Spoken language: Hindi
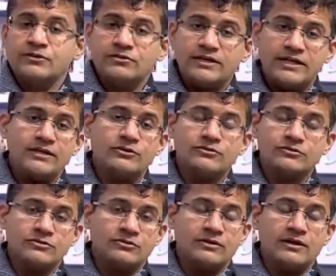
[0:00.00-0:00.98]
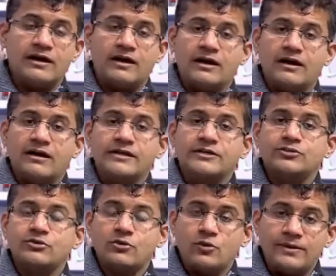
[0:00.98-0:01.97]
तो देखिए दोस्तों ये
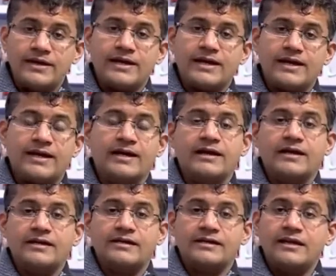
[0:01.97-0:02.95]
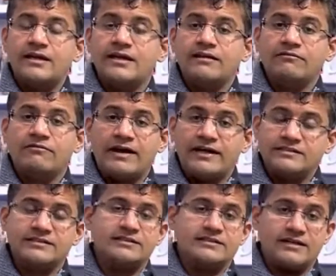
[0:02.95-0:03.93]
जो कोविड है ये एक
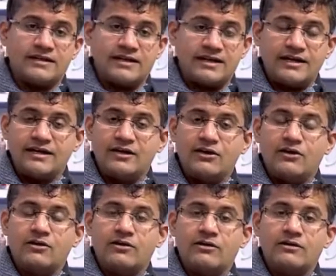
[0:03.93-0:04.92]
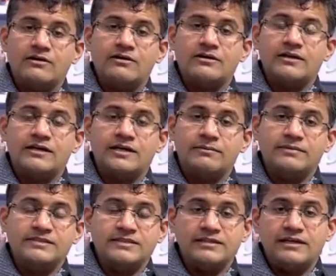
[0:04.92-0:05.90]
वायरस की तरह है और ये
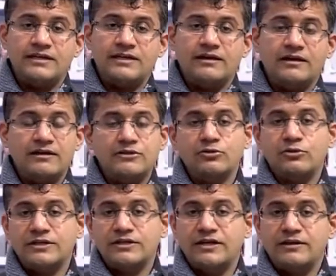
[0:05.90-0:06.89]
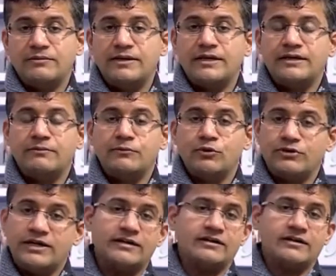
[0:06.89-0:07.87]
बेसिकली हर थोड़ी देर में
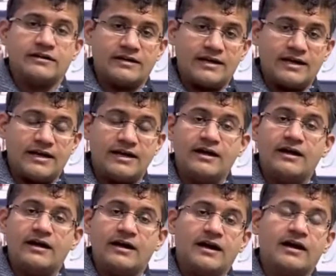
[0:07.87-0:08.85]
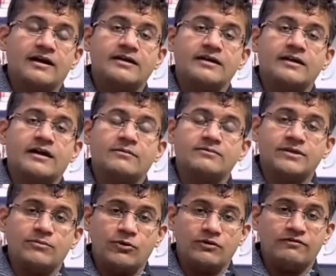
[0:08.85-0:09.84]
म्यूटेट कर रहा है हालांकि हम
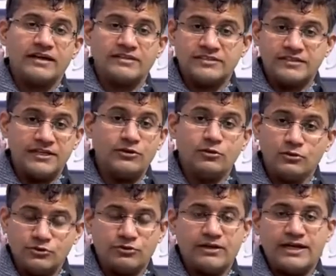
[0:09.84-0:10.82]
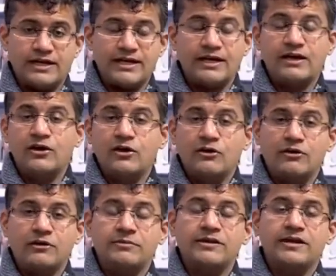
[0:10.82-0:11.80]
सब लोग वैक्सीनेट हो चुके हैं
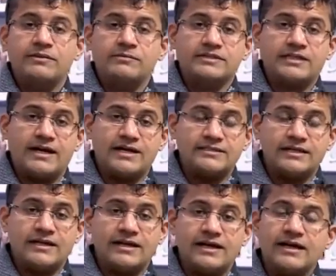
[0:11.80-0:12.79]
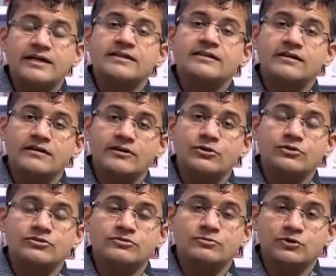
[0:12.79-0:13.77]
और अभी हमें बताया जा रहा है कि थर्ड
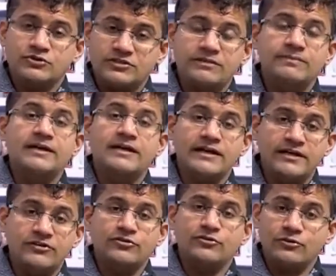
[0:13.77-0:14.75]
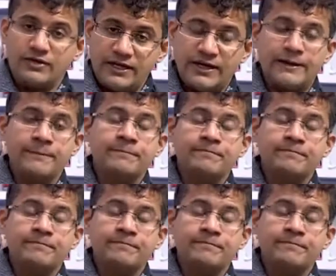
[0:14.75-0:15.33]
डोज बूस्टर भी लेनी ज़रूरी है